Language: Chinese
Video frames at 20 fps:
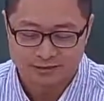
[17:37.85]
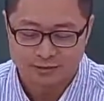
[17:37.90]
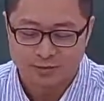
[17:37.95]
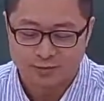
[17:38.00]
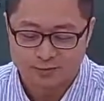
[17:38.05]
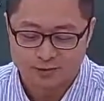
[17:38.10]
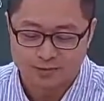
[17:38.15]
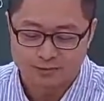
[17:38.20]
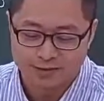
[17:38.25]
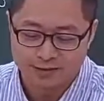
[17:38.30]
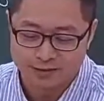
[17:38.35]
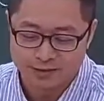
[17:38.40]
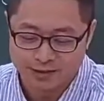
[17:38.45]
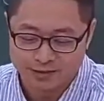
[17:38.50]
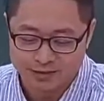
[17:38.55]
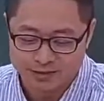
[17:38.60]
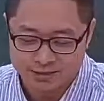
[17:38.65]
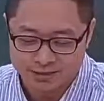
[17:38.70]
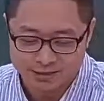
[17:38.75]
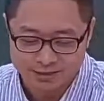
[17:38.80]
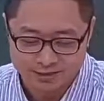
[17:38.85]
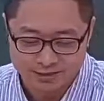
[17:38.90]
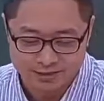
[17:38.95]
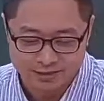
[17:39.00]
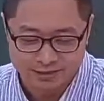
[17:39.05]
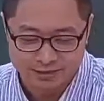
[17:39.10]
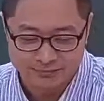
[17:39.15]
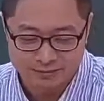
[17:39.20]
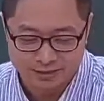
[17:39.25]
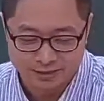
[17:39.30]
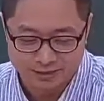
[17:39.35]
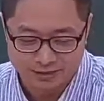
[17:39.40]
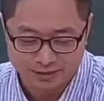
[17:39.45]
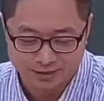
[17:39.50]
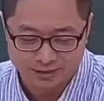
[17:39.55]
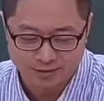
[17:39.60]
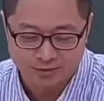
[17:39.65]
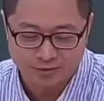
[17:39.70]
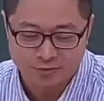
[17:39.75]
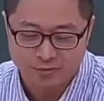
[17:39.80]
但是我们这边的冷气是，你你把它
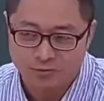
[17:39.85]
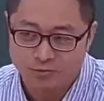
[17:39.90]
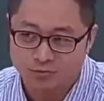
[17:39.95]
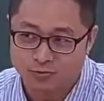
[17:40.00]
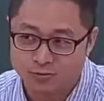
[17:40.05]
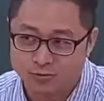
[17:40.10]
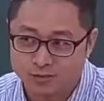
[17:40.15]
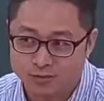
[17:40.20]
调